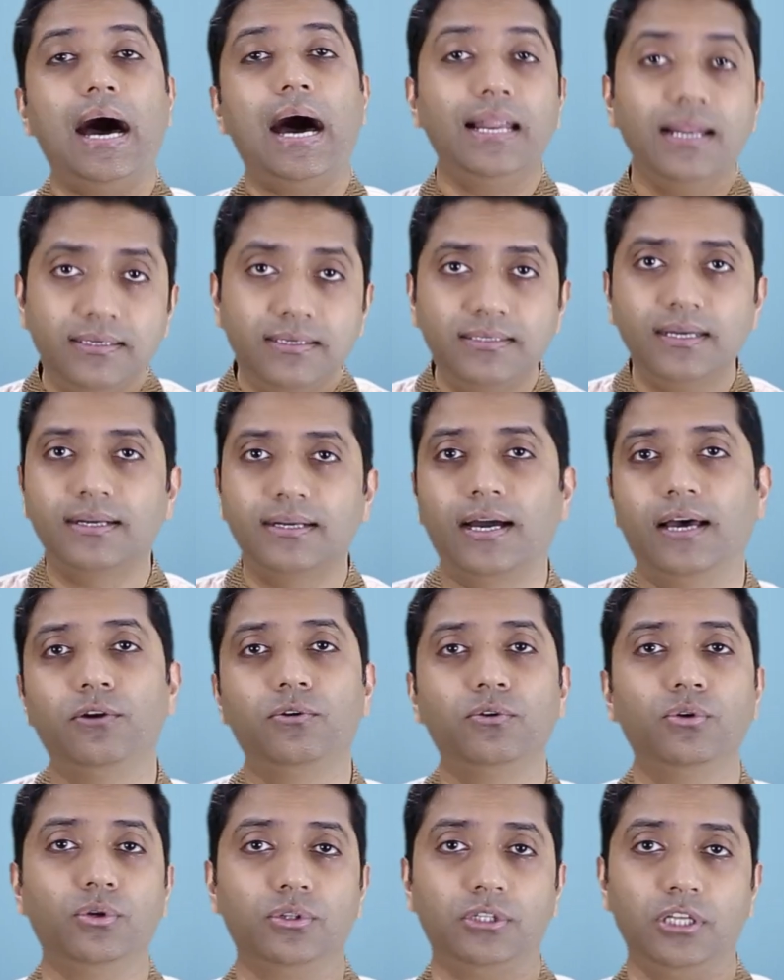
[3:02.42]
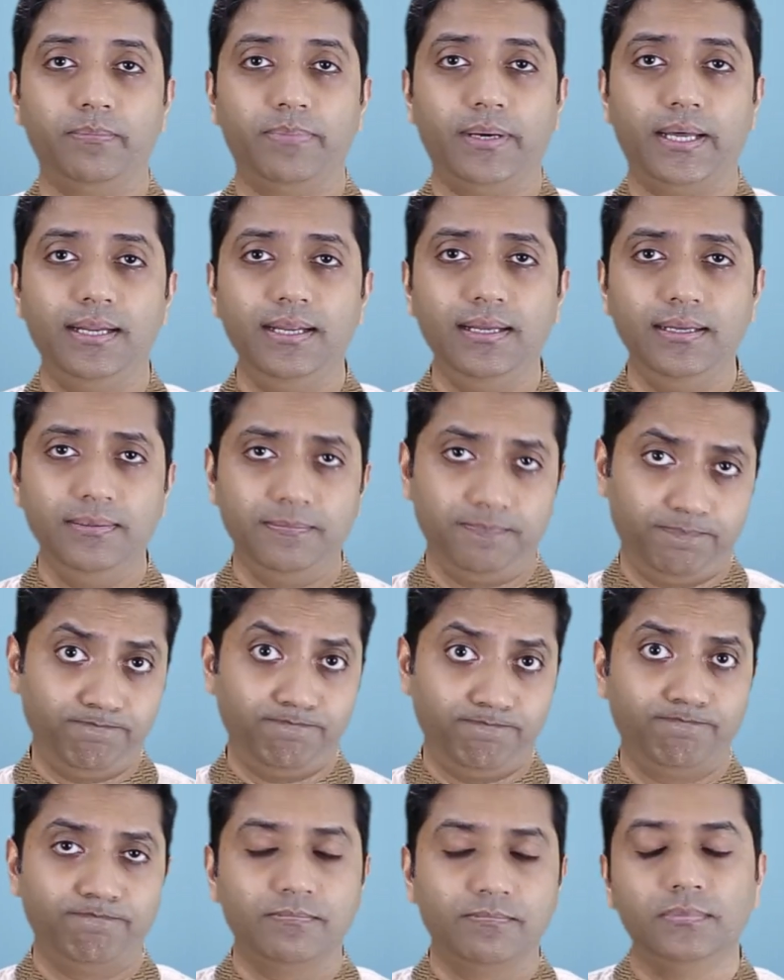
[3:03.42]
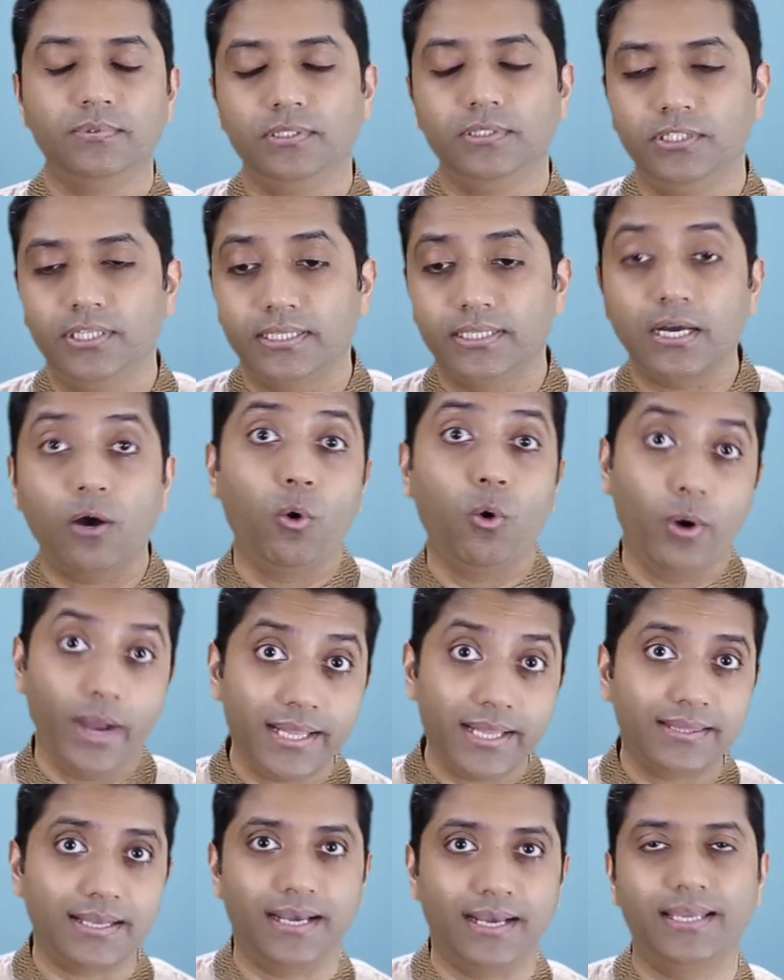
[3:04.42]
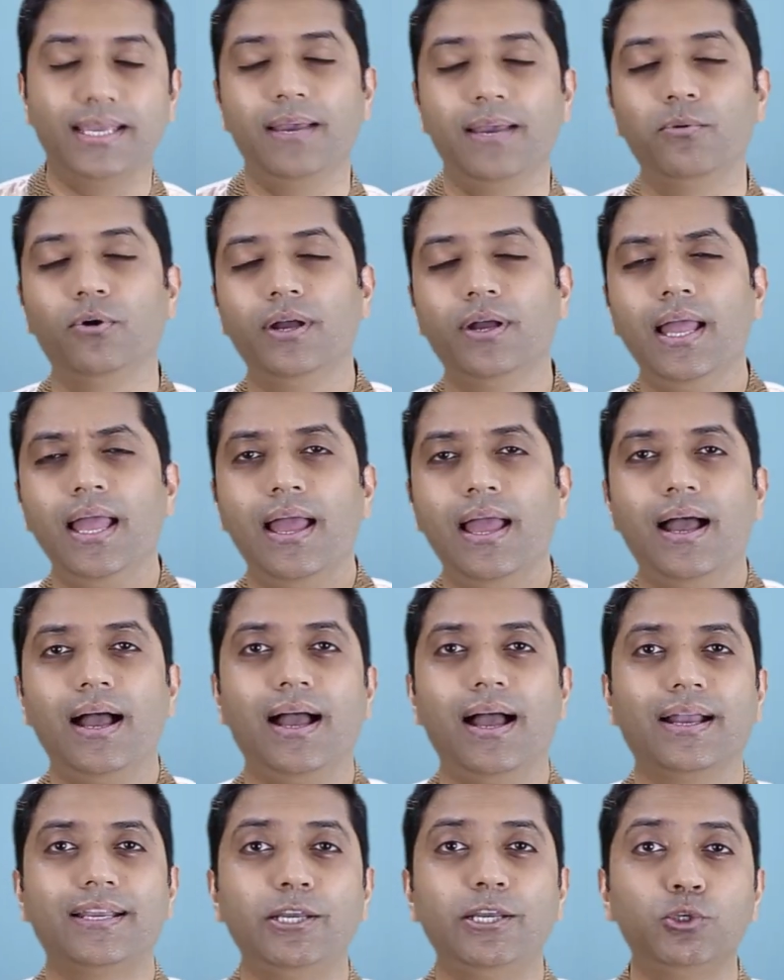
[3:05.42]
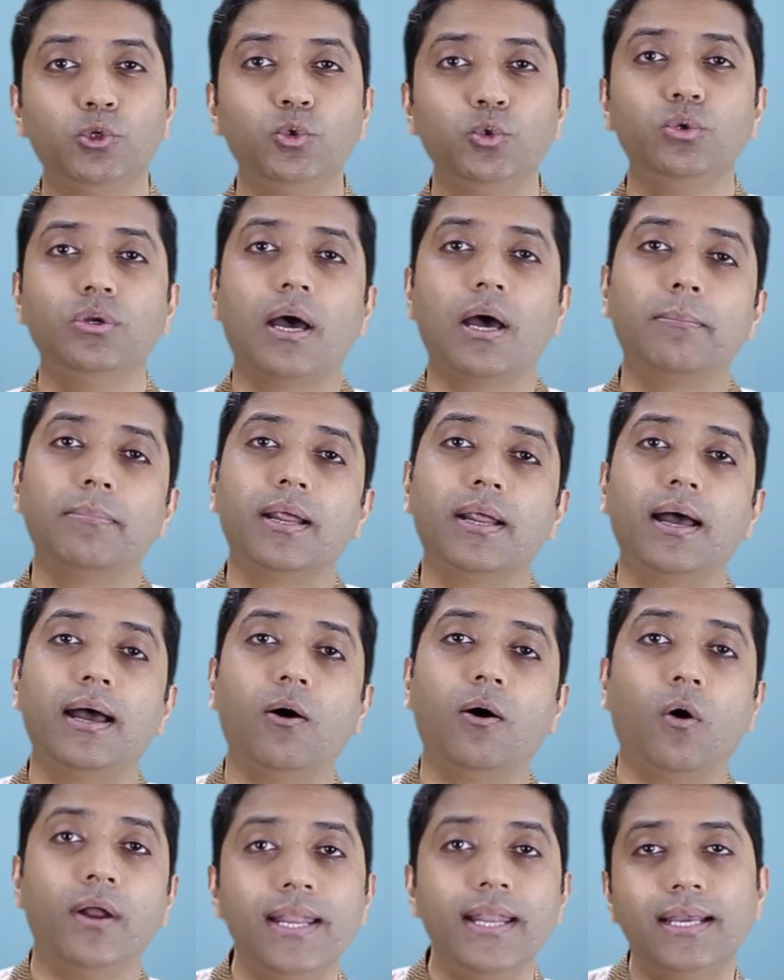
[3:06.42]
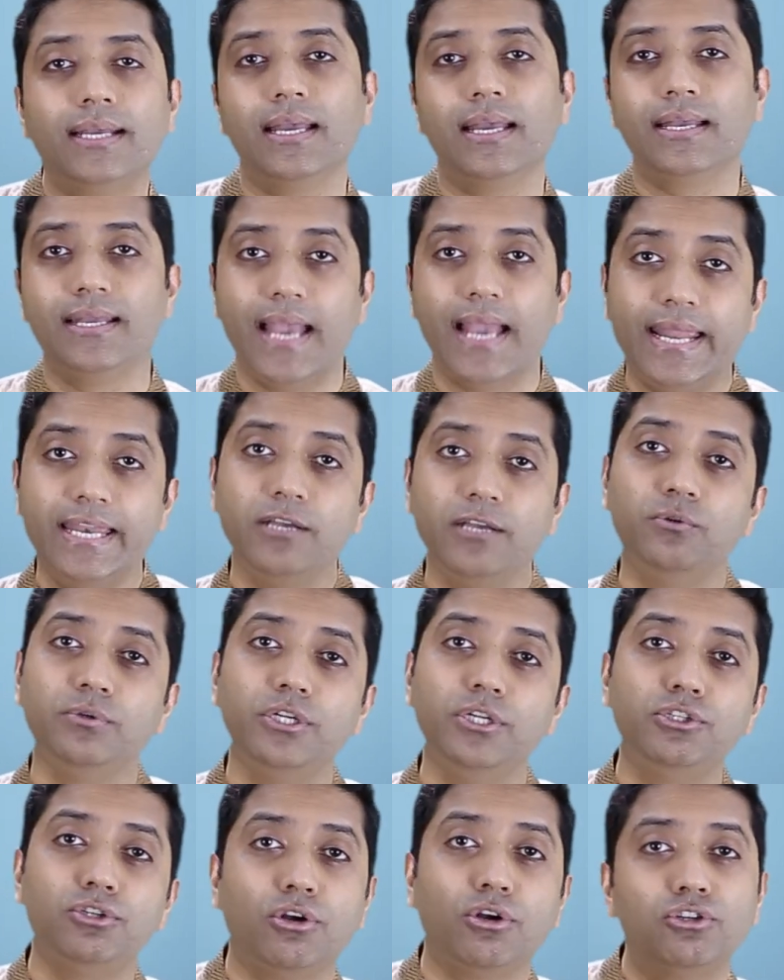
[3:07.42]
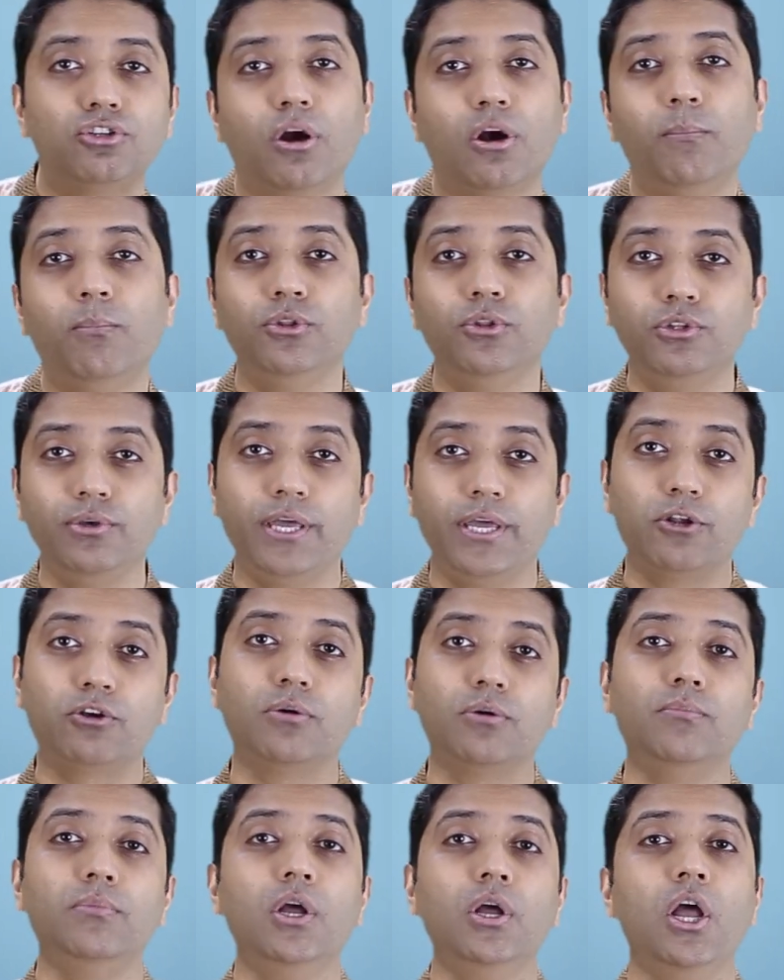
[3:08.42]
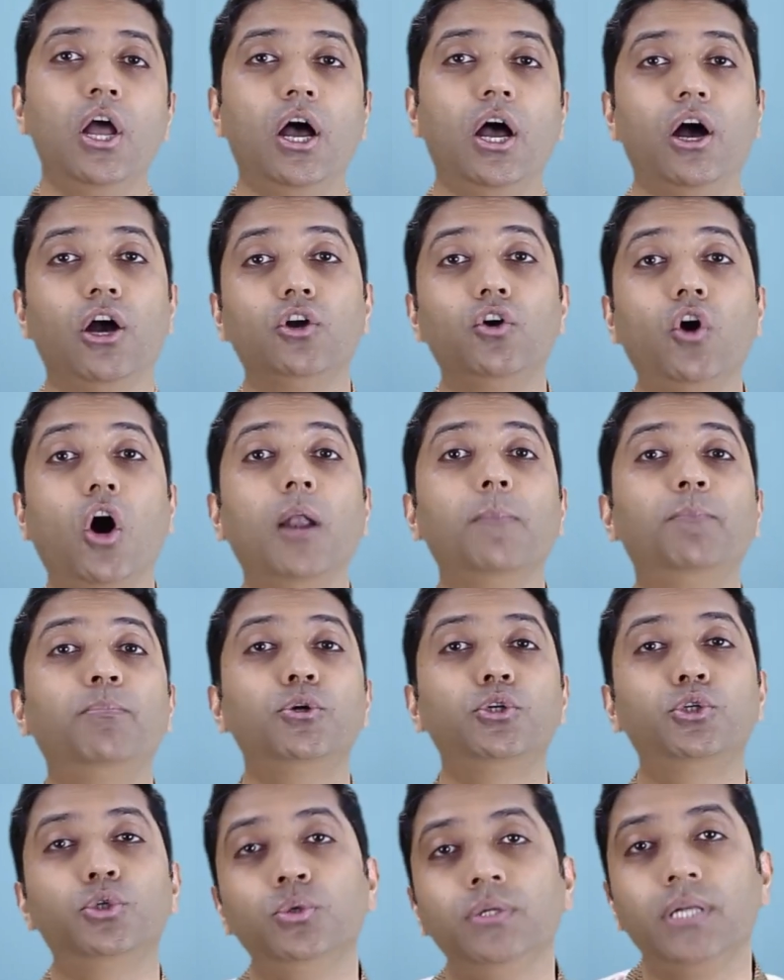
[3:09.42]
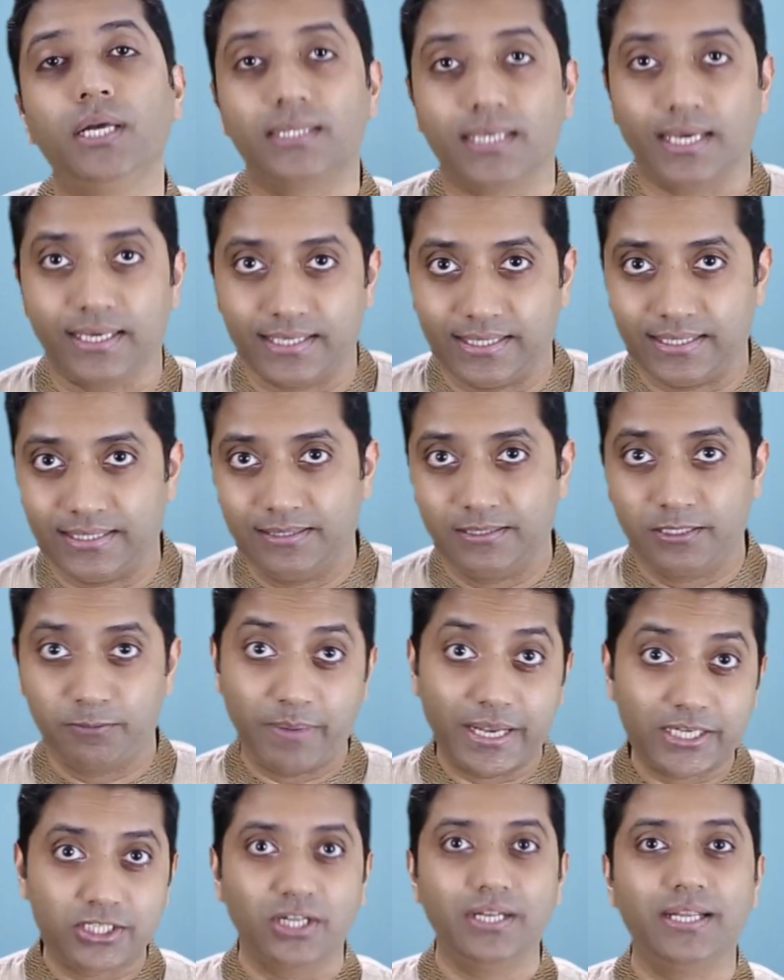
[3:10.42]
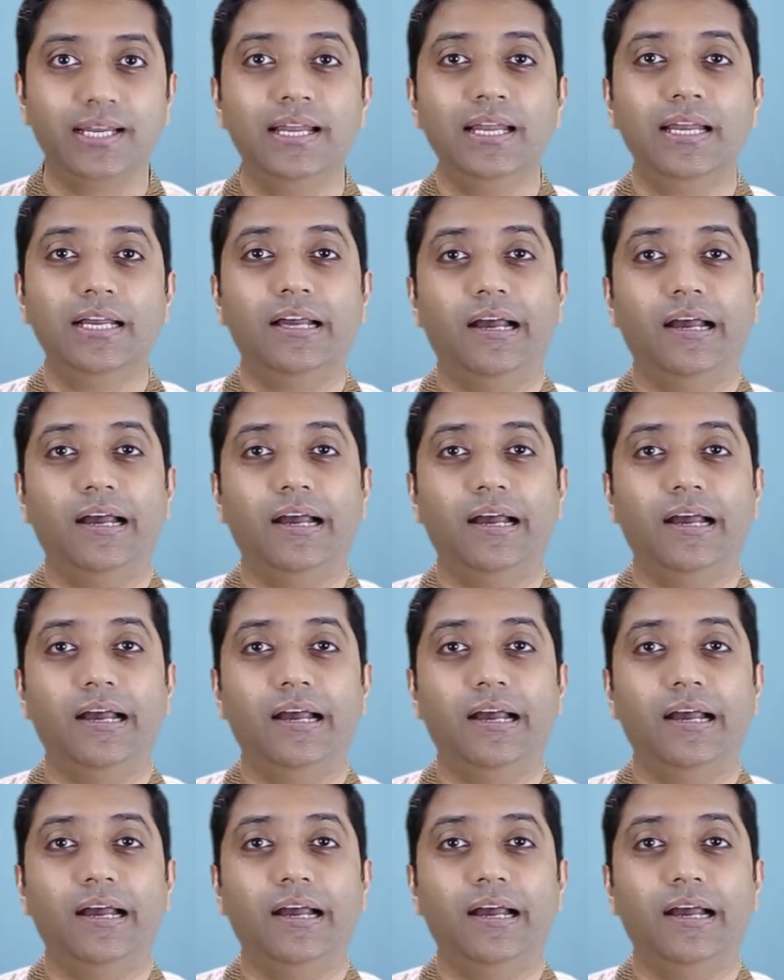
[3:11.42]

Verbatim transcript: আরেকটা কারণ হতে পারে যেটা হয়ে থাকে এবং কিছু দূর আমরা অনেক জ্ঞানীগুণীজন সম্বন্ধে এরকম গল্প শুনে থাকি স্পেশালি